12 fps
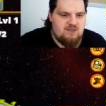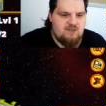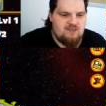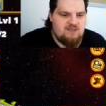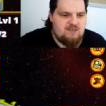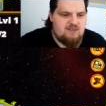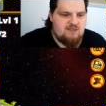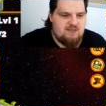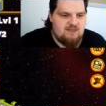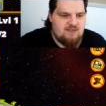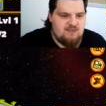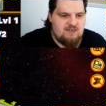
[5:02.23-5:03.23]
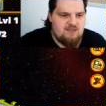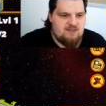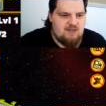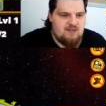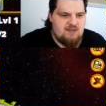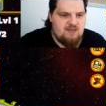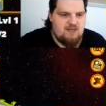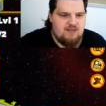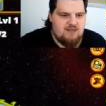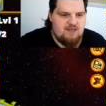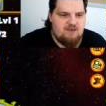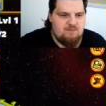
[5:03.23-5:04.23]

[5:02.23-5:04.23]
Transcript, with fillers: hier äh, ihn hier